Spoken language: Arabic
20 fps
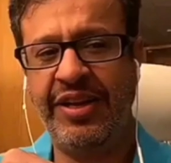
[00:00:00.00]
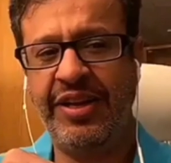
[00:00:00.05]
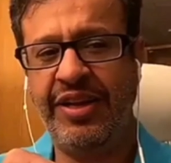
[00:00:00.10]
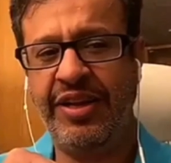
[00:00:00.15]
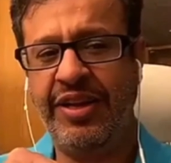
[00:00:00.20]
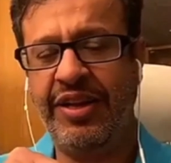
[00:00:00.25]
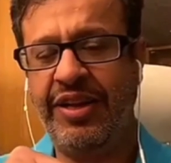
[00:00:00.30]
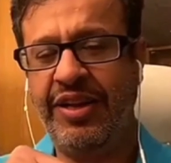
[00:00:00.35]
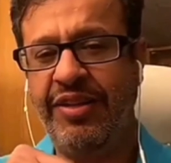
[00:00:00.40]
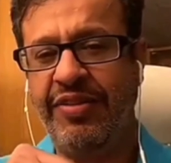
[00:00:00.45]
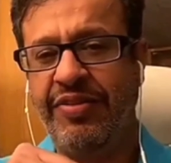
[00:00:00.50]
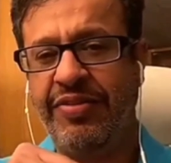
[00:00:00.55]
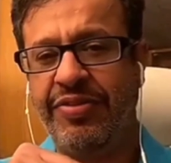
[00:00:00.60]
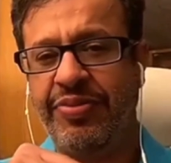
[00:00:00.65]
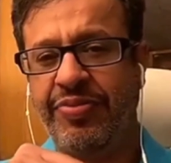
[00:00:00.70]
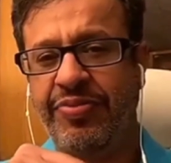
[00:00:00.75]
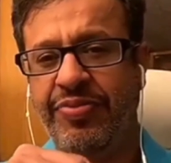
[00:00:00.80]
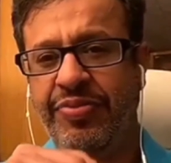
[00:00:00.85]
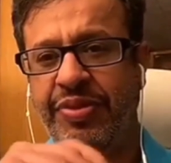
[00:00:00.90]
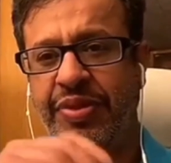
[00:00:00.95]
آه،
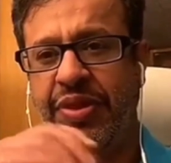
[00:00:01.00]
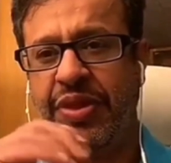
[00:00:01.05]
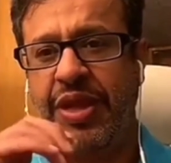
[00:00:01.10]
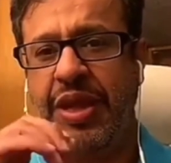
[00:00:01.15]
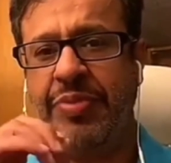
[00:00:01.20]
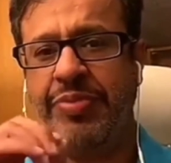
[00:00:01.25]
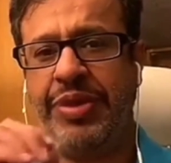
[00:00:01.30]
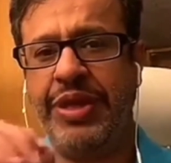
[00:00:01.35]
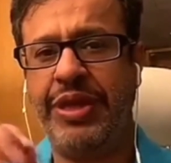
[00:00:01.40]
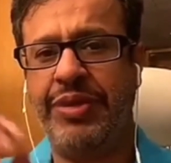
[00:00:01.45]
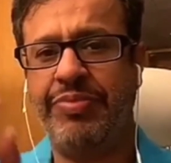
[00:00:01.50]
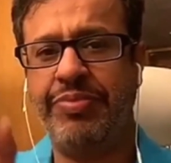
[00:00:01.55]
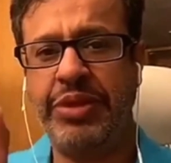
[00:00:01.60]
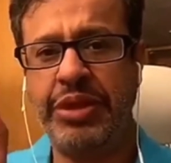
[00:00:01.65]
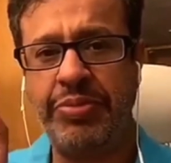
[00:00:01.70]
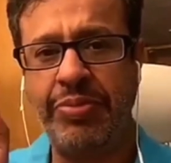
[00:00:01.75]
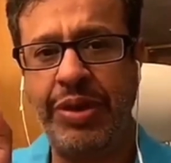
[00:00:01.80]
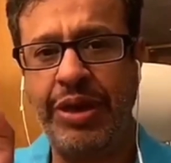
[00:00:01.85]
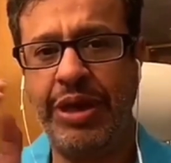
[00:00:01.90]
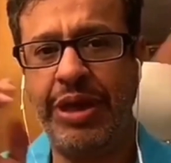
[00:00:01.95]
نبدا
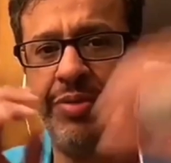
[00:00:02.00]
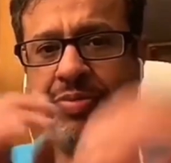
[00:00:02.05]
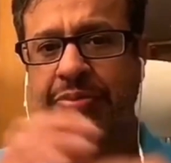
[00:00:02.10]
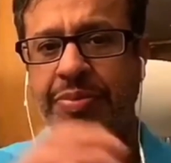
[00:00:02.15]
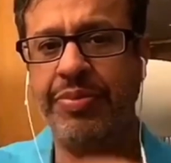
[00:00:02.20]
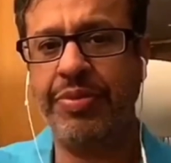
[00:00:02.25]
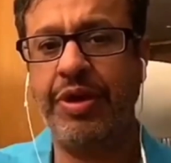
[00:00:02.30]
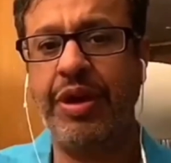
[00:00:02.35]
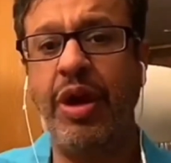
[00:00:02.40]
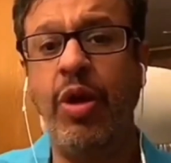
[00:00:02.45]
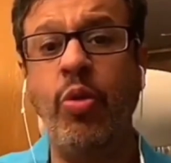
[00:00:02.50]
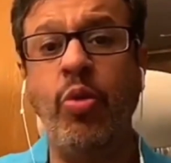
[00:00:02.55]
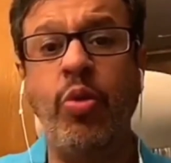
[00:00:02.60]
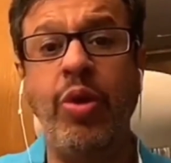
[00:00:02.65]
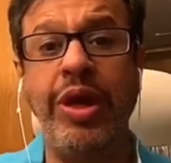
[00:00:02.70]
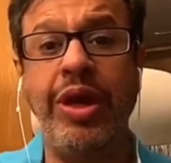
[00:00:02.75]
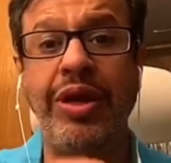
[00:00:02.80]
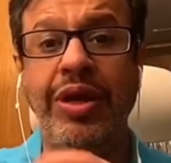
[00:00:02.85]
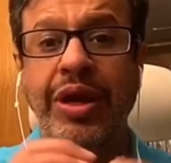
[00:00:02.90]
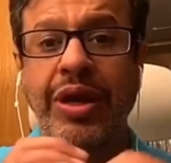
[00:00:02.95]
بسم الله
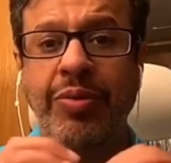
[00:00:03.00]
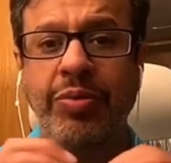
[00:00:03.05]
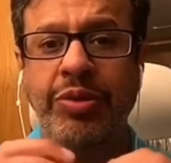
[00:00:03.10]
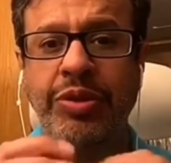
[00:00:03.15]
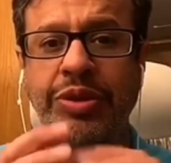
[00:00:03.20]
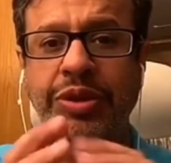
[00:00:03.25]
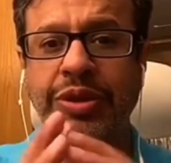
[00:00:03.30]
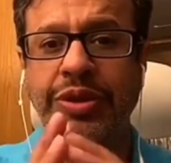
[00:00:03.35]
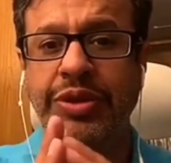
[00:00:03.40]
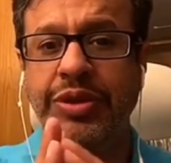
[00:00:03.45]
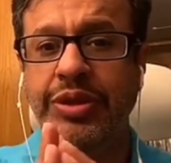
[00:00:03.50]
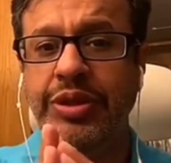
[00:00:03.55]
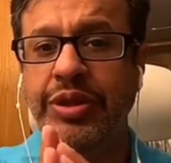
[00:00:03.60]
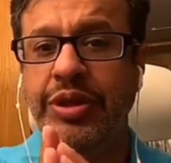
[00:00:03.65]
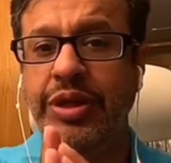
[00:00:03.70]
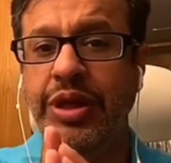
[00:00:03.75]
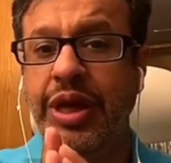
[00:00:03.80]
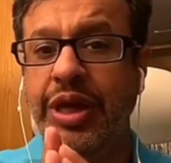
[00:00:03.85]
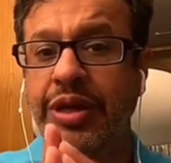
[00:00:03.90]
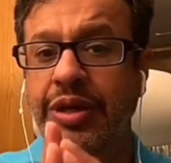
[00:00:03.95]
اولا لابد
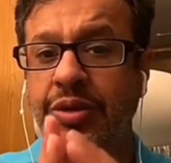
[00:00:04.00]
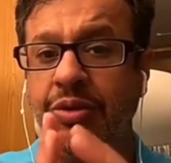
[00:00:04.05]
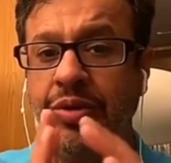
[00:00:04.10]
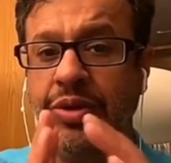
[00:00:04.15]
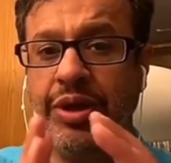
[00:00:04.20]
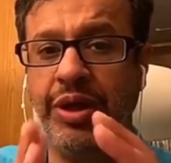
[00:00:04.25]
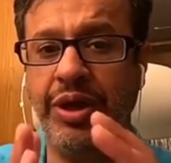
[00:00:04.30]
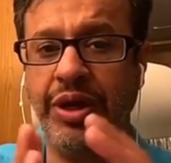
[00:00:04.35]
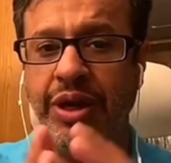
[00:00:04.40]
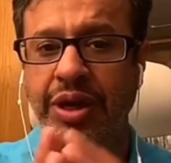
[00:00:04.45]
آه، ان ندرك